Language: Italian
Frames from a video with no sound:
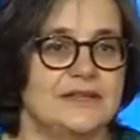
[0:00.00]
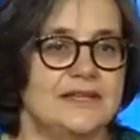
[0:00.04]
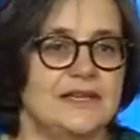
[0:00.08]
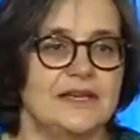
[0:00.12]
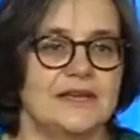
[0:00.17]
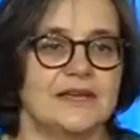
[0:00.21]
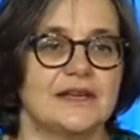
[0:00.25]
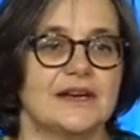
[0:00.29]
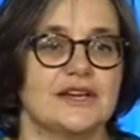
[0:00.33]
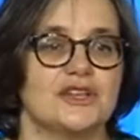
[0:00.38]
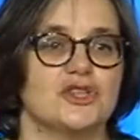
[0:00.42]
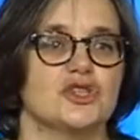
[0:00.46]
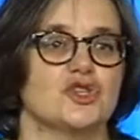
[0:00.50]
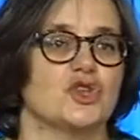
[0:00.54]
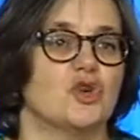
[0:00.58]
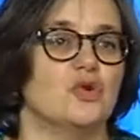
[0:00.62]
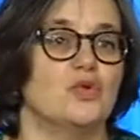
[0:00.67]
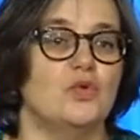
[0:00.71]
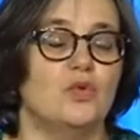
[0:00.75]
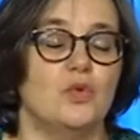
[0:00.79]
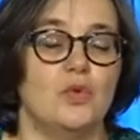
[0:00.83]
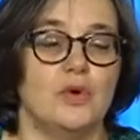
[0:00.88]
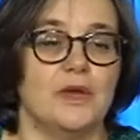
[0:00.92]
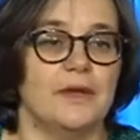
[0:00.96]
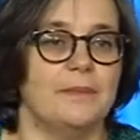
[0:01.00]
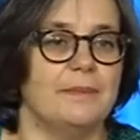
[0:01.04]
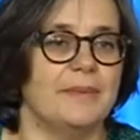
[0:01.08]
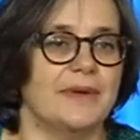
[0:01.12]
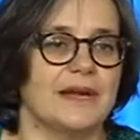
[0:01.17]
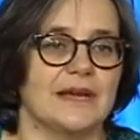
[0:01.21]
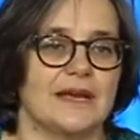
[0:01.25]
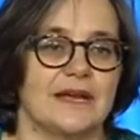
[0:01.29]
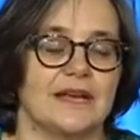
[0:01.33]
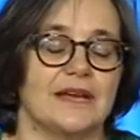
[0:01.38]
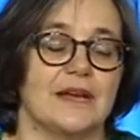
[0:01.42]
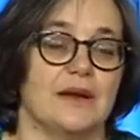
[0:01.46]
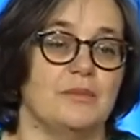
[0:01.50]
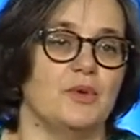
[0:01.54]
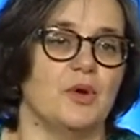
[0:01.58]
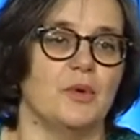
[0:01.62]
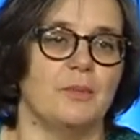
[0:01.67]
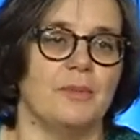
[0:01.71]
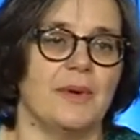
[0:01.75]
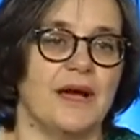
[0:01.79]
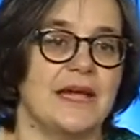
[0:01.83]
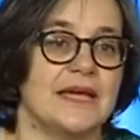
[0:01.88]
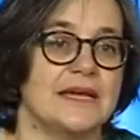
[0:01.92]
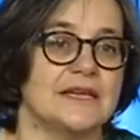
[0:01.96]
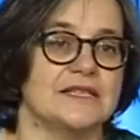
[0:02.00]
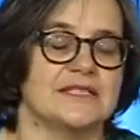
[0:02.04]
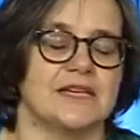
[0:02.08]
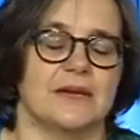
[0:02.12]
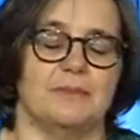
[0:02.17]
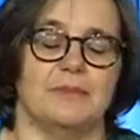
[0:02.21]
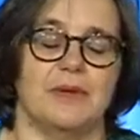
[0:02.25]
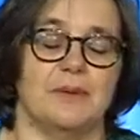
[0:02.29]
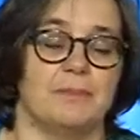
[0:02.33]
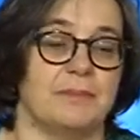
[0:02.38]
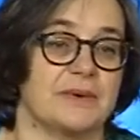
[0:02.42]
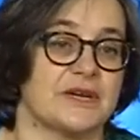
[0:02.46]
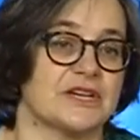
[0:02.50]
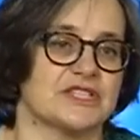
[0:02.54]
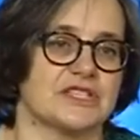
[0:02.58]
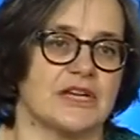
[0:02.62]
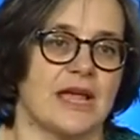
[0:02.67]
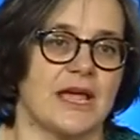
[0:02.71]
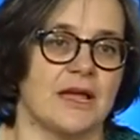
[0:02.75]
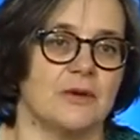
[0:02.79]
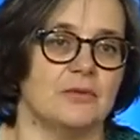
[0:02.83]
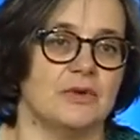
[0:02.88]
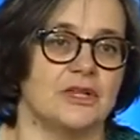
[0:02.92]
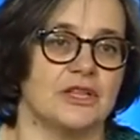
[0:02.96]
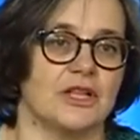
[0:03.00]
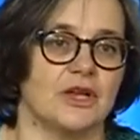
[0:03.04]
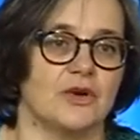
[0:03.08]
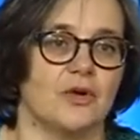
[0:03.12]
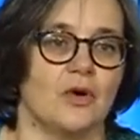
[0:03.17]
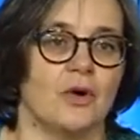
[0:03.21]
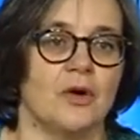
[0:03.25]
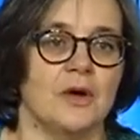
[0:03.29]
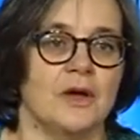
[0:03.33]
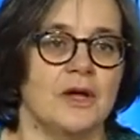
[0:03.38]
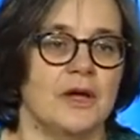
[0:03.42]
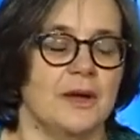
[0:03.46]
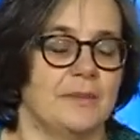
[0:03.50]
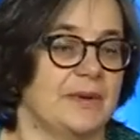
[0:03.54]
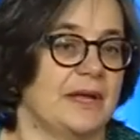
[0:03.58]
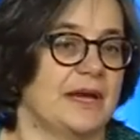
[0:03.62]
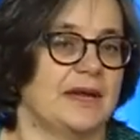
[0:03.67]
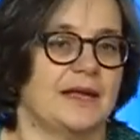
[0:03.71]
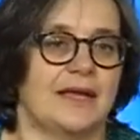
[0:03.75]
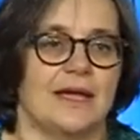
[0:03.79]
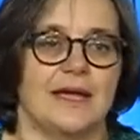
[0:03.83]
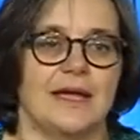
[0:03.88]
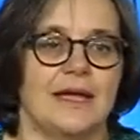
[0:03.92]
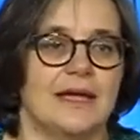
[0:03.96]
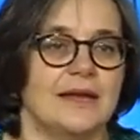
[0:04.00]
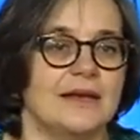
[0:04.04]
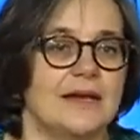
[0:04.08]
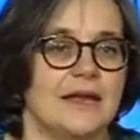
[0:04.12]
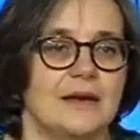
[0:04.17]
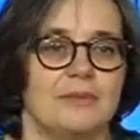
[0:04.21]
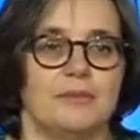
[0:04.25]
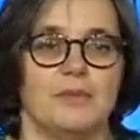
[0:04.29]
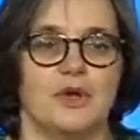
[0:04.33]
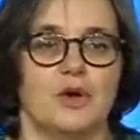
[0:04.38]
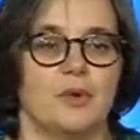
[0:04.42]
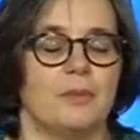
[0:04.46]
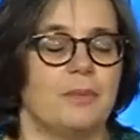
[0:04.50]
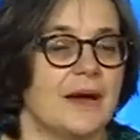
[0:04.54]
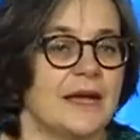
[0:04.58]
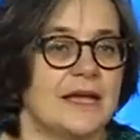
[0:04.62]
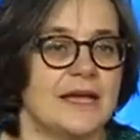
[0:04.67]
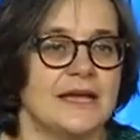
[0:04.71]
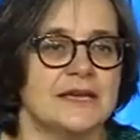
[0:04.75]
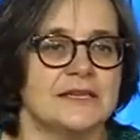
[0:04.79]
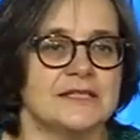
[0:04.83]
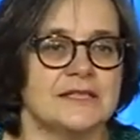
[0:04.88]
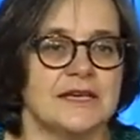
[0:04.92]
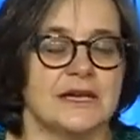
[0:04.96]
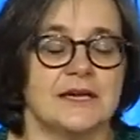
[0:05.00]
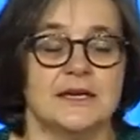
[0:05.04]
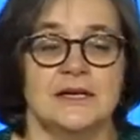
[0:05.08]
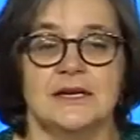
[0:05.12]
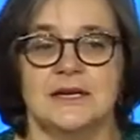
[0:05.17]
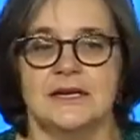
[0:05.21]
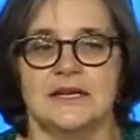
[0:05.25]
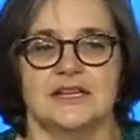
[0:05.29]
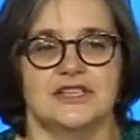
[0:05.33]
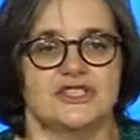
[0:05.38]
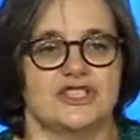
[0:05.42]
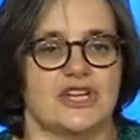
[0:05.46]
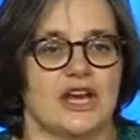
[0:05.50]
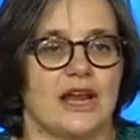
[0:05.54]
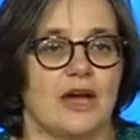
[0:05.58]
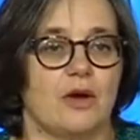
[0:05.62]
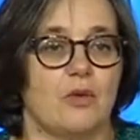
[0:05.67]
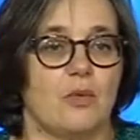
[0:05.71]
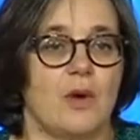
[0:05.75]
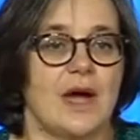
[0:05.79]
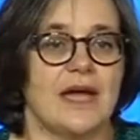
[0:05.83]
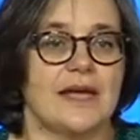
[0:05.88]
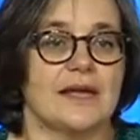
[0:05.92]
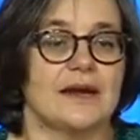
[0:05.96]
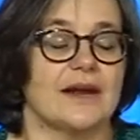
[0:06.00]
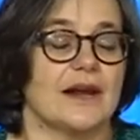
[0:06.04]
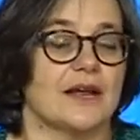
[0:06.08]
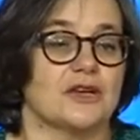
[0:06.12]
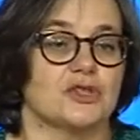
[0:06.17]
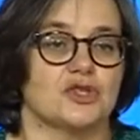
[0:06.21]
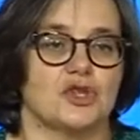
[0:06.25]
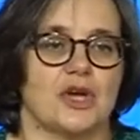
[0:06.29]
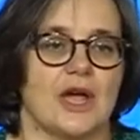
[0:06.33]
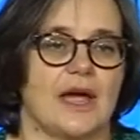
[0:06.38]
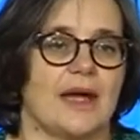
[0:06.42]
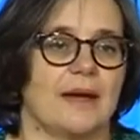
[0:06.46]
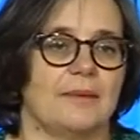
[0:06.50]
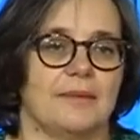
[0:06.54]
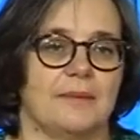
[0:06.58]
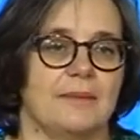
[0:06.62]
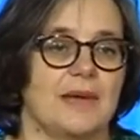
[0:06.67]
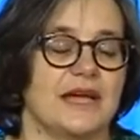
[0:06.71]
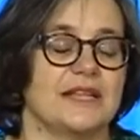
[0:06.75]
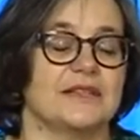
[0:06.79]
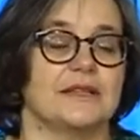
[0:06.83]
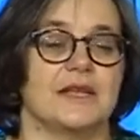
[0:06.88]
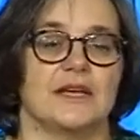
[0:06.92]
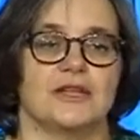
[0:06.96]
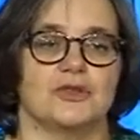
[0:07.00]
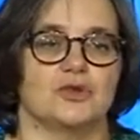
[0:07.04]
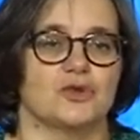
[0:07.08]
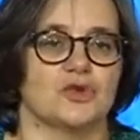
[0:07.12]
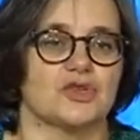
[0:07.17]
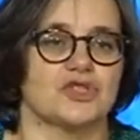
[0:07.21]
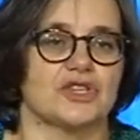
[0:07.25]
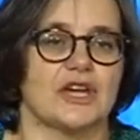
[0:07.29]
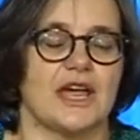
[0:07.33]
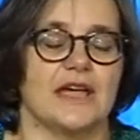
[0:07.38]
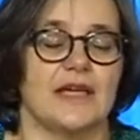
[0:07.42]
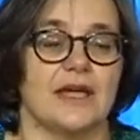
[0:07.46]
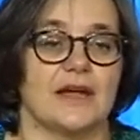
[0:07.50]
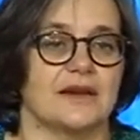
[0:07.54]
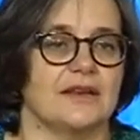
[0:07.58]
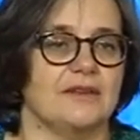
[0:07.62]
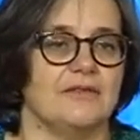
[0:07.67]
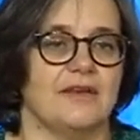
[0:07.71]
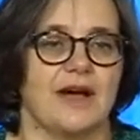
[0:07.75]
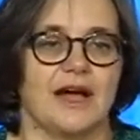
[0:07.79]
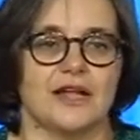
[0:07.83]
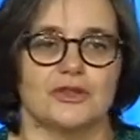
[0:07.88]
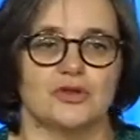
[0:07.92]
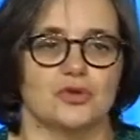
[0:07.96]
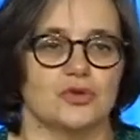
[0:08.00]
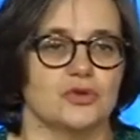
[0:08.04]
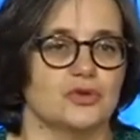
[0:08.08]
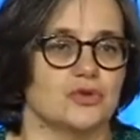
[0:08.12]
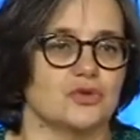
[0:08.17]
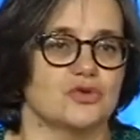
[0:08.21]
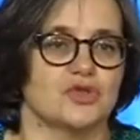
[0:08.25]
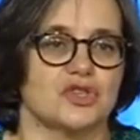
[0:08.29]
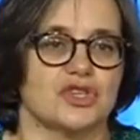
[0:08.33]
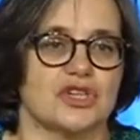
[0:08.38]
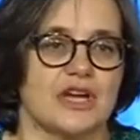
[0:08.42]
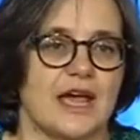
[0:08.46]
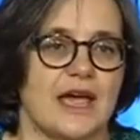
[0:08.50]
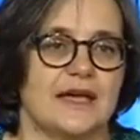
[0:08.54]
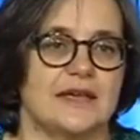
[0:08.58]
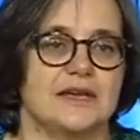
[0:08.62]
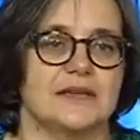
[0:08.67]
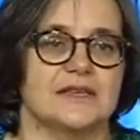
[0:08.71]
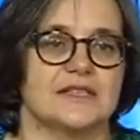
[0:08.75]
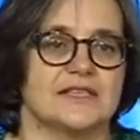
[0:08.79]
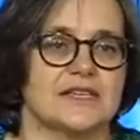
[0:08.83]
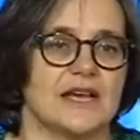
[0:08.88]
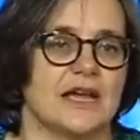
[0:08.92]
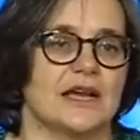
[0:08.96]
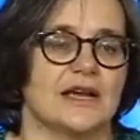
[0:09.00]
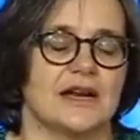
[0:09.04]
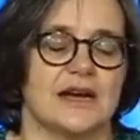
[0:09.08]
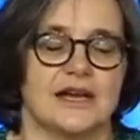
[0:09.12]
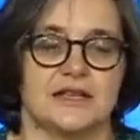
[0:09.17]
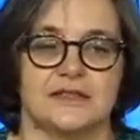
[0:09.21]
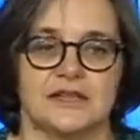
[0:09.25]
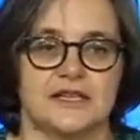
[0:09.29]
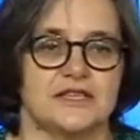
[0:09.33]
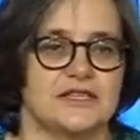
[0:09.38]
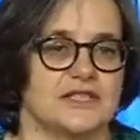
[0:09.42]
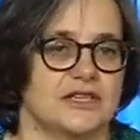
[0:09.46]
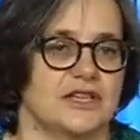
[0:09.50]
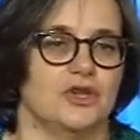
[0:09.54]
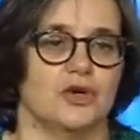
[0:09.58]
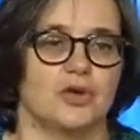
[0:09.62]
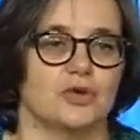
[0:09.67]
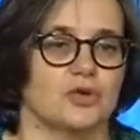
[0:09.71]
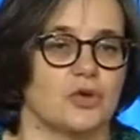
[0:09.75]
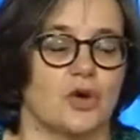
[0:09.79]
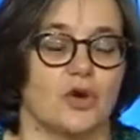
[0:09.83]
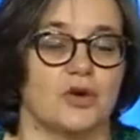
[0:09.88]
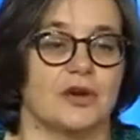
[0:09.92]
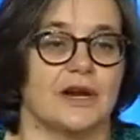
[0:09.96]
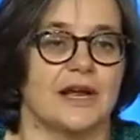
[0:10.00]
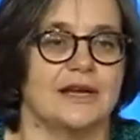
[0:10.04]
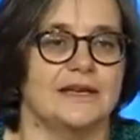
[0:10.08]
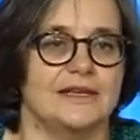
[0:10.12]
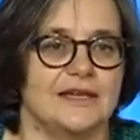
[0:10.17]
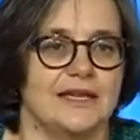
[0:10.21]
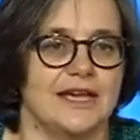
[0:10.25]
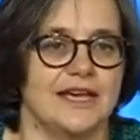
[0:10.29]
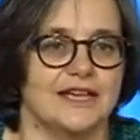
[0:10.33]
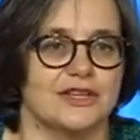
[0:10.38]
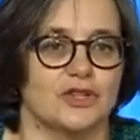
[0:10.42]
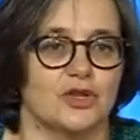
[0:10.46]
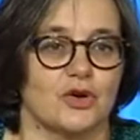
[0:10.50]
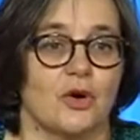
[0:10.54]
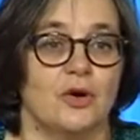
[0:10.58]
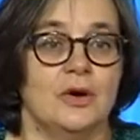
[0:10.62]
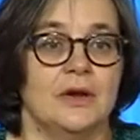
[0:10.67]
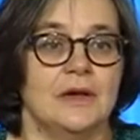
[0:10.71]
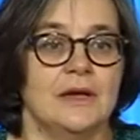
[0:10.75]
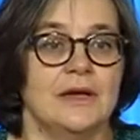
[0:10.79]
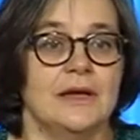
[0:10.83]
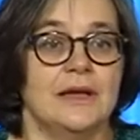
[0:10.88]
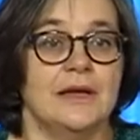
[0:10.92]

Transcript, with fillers: dire sono qui perché nel mio paese mi perseguitano, perché nel mio paese c'è la guerra, cioè abbiamo detto sei arrivato, non sei, sei clandestino, torna indietro